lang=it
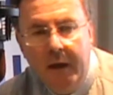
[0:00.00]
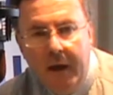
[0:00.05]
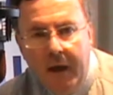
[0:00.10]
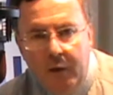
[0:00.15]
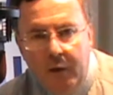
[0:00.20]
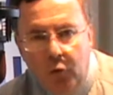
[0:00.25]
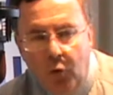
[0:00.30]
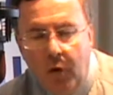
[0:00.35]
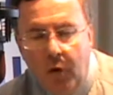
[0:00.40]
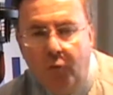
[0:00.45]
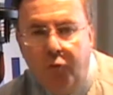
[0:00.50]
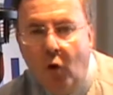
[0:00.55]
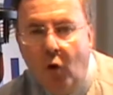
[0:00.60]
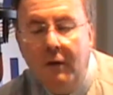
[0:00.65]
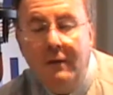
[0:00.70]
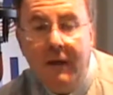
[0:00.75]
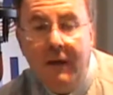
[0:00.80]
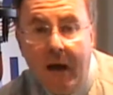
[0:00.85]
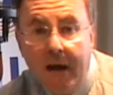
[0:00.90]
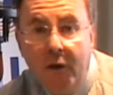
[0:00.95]
ed ora
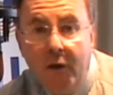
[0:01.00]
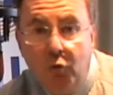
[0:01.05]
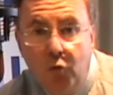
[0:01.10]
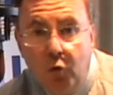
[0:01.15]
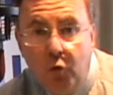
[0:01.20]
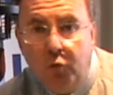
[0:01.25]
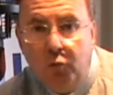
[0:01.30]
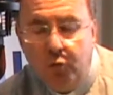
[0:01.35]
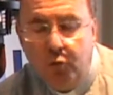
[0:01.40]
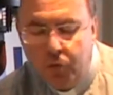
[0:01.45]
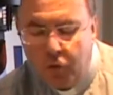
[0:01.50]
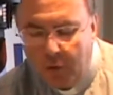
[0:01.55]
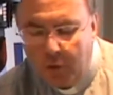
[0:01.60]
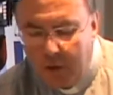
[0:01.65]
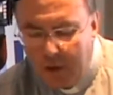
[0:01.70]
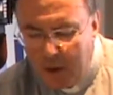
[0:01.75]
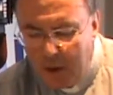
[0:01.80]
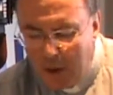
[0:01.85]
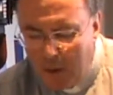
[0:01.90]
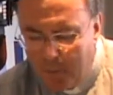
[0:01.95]
vuol dare tutto.
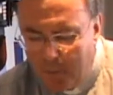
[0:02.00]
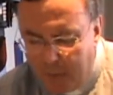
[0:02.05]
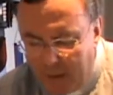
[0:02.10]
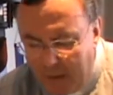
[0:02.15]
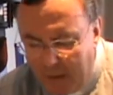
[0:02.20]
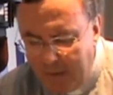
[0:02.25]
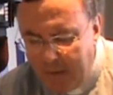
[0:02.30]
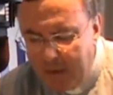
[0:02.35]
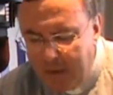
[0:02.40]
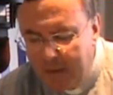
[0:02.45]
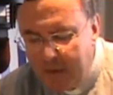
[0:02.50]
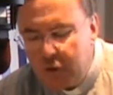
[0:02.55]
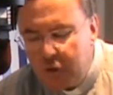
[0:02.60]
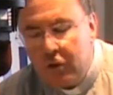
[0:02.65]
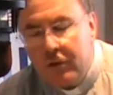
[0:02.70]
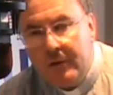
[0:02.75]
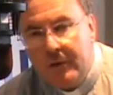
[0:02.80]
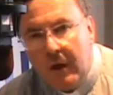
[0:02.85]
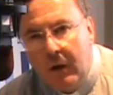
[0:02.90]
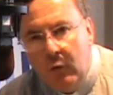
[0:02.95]
Prende,
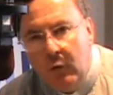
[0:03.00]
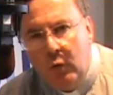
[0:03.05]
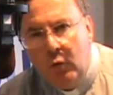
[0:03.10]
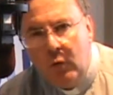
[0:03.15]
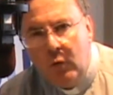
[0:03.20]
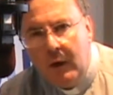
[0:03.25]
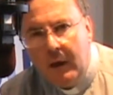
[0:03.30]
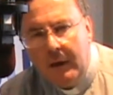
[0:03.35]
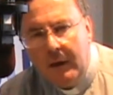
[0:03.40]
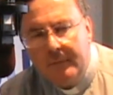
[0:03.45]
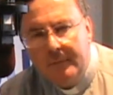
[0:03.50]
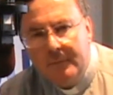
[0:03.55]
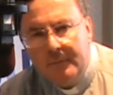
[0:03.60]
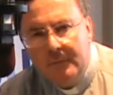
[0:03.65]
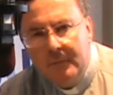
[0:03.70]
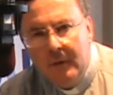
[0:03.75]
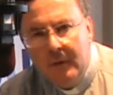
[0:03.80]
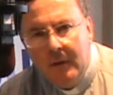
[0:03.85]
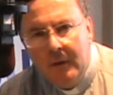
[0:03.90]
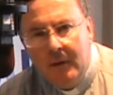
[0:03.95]
dice San Luca,
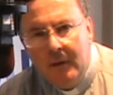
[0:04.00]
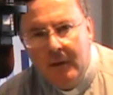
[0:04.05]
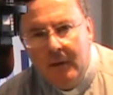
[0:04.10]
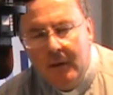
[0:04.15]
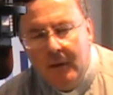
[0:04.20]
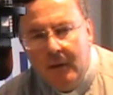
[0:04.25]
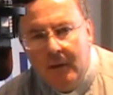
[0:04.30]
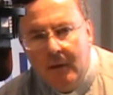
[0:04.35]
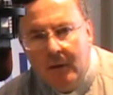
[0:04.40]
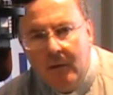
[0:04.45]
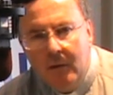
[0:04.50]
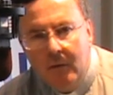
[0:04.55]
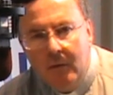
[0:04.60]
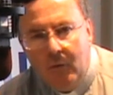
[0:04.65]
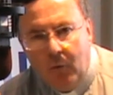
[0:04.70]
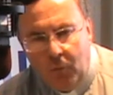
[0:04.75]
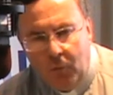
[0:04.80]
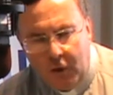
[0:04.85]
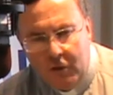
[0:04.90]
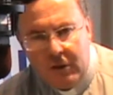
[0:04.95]

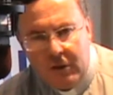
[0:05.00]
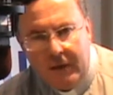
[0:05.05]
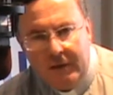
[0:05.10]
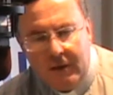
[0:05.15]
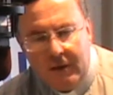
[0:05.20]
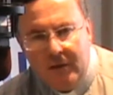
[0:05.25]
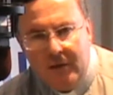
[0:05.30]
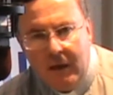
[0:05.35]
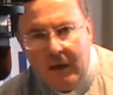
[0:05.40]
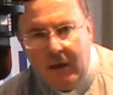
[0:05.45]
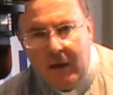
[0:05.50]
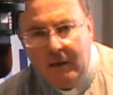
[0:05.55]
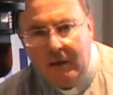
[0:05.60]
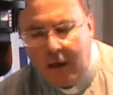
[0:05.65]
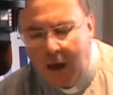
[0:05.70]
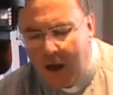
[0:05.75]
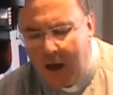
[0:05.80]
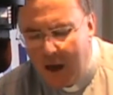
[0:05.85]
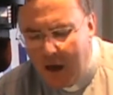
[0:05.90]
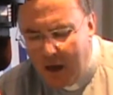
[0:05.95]
con una certa
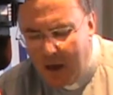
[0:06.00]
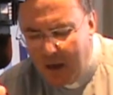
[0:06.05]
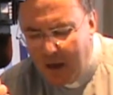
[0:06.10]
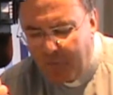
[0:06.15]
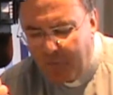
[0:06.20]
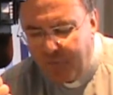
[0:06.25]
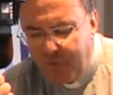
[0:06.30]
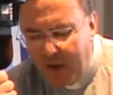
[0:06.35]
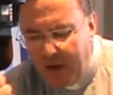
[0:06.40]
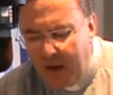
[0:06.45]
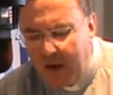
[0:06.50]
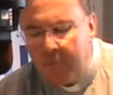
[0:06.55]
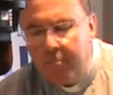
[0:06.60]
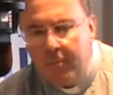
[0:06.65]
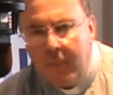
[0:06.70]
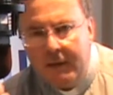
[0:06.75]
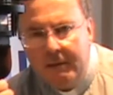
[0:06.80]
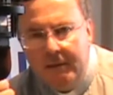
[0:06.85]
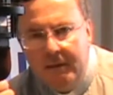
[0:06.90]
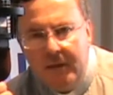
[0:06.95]
serietà, la
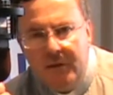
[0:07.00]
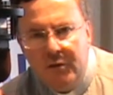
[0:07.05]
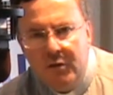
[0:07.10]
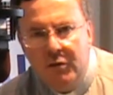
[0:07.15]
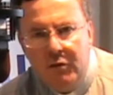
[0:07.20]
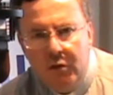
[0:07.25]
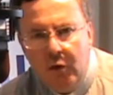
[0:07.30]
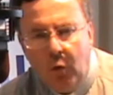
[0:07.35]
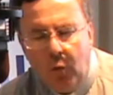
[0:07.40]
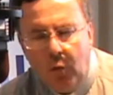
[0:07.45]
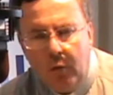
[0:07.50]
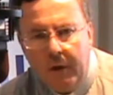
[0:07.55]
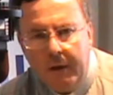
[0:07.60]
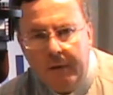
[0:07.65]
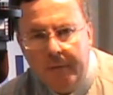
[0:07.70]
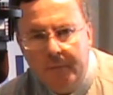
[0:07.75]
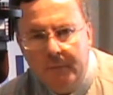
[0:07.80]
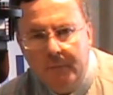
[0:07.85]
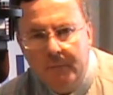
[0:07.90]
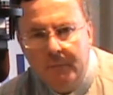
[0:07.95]
ferma
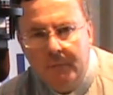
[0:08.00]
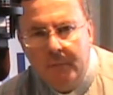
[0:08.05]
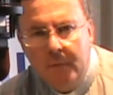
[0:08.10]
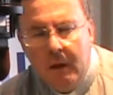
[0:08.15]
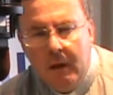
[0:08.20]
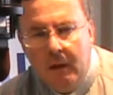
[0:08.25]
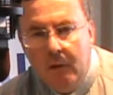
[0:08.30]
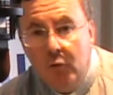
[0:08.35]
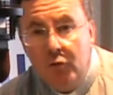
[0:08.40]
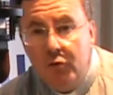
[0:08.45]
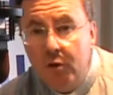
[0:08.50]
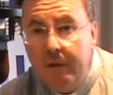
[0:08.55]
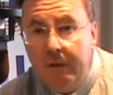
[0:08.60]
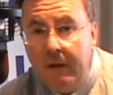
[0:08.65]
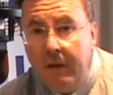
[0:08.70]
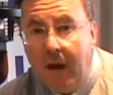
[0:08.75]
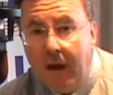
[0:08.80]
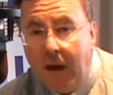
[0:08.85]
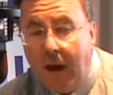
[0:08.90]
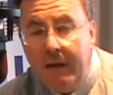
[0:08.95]
decisione. Non si
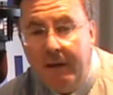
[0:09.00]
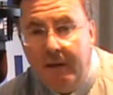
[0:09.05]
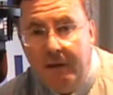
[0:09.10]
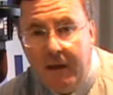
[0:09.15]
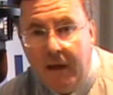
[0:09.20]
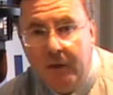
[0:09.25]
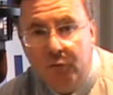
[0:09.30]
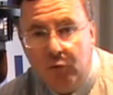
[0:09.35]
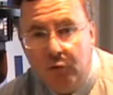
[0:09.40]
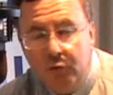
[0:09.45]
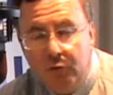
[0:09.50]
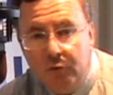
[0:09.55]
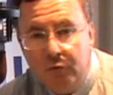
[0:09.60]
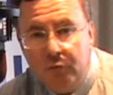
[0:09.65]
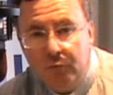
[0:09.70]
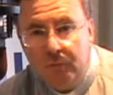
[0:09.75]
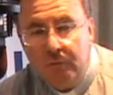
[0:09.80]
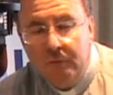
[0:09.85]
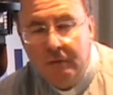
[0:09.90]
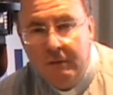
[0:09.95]
tirerà indietro
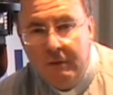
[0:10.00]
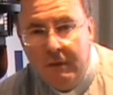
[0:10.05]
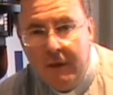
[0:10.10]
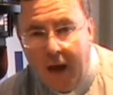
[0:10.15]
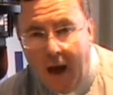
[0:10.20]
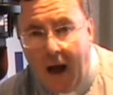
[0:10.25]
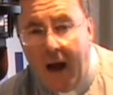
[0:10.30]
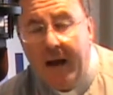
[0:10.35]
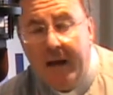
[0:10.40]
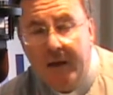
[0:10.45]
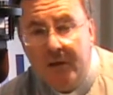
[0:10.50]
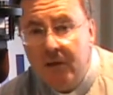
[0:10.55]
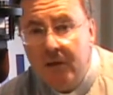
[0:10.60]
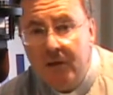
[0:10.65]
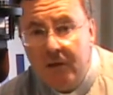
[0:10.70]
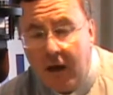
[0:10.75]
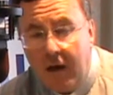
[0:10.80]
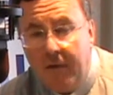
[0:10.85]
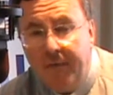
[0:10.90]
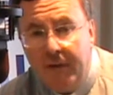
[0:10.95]
Gesù, anche se
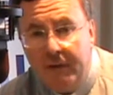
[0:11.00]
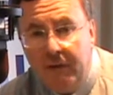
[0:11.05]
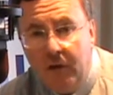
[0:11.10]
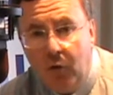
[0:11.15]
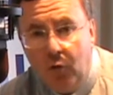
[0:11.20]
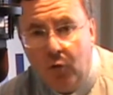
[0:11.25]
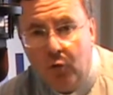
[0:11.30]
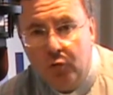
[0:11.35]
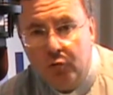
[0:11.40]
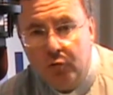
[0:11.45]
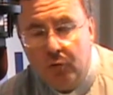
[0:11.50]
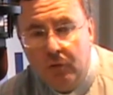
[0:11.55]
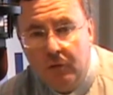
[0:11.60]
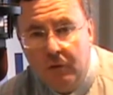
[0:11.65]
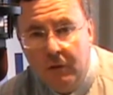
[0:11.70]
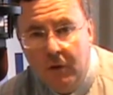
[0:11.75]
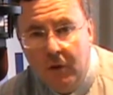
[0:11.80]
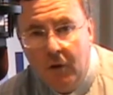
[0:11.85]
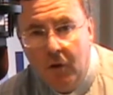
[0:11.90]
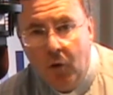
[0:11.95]
sarà faticoso,
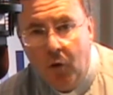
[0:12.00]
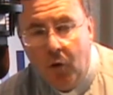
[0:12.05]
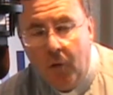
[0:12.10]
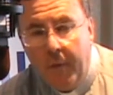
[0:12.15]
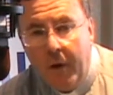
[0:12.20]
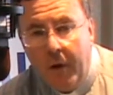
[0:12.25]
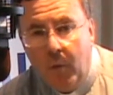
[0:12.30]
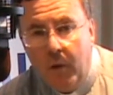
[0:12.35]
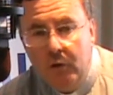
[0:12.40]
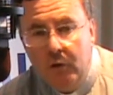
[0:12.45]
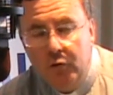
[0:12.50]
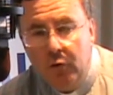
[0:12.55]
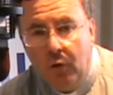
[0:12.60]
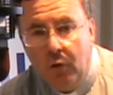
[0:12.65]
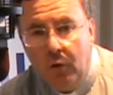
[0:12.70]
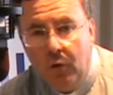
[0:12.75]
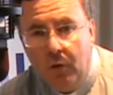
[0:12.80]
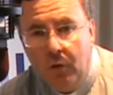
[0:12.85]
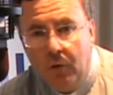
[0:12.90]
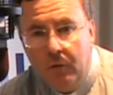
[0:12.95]
come quel
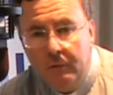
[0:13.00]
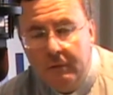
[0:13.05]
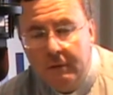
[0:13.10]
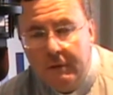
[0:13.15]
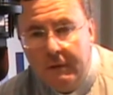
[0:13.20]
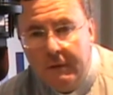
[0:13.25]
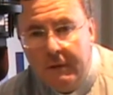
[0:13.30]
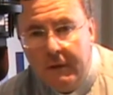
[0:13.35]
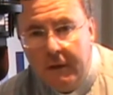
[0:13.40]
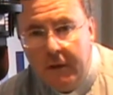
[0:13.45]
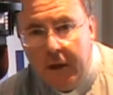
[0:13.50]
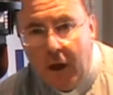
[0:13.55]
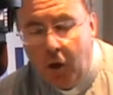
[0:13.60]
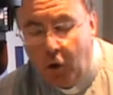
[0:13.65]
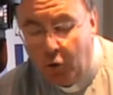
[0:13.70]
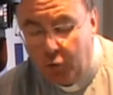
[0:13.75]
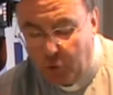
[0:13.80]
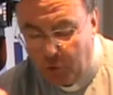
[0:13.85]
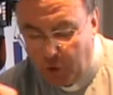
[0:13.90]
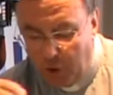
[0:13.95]
giorno
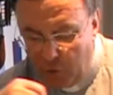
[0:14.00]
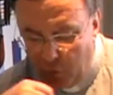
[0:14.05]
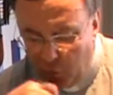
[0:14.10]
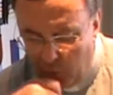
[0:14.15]
nell'orto degli